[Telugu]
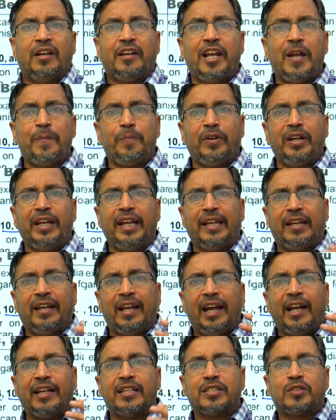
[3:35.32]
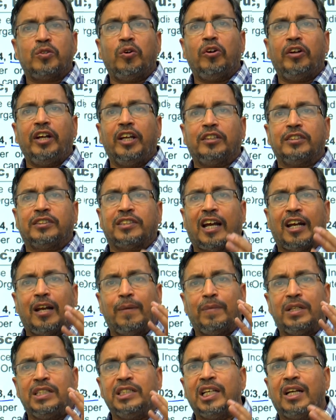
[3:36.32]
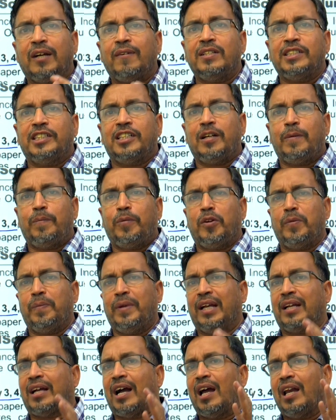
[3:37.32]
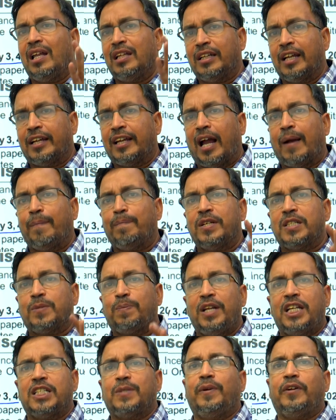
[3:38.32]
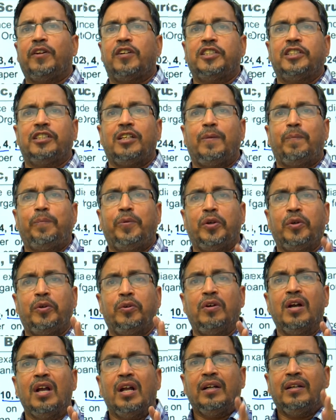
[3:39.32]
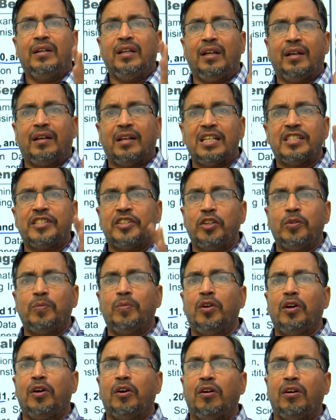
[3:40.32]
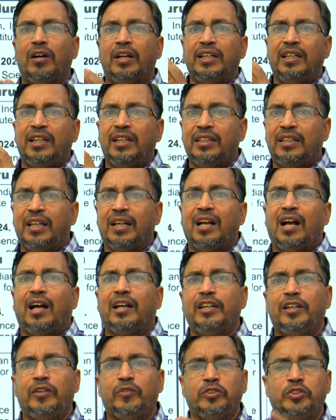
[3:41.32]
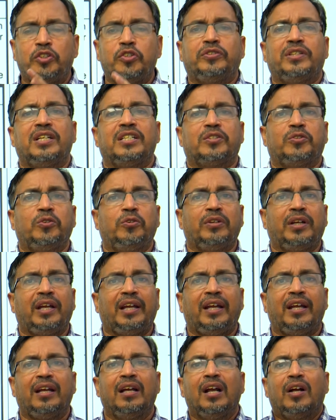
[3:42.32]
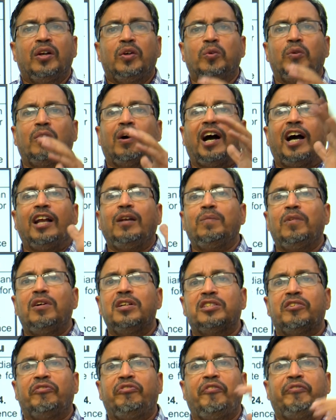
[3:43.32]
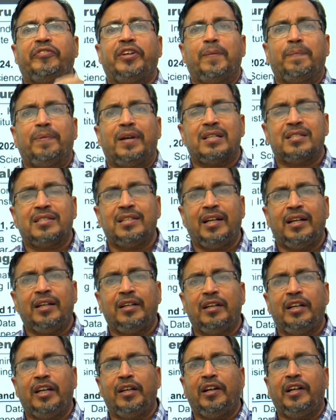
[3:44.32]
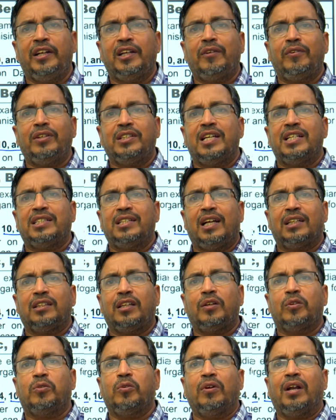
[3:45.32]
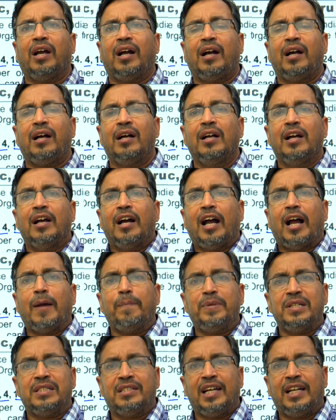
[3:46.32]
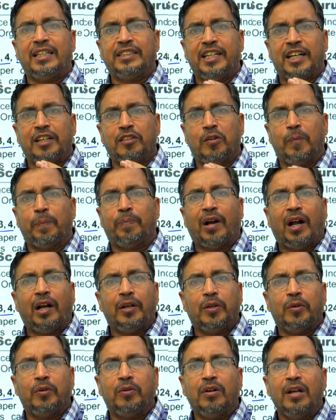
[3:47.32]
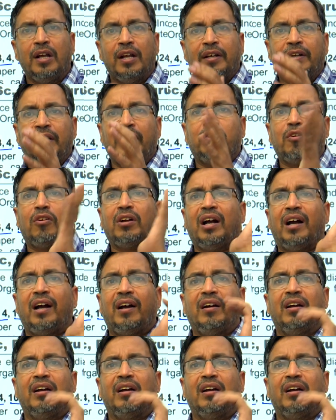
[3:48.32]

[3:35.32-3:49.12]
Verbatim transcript: రేపు ఈ గేట్ స్కోర్ నీకు చాలా మంచిగా వచ్చినప్పుడు మీ కాలేజీకి క్యాంపస్ ప్లేస్మెంట్ వచ్చినప్పుడు నీ రెజ్యూమ్లో ఇది కానీ నువ్వు యూజ్ చేసుకుంటే నువ్వు ఆల్మోస్ట్ ఫిఫ్టీ పర్సెంట్ నేను ఇంటర్వ్యూ చేసే అతను కూడా అప్రిషియేట్ చేయడంతో పాటు నీకు ఒక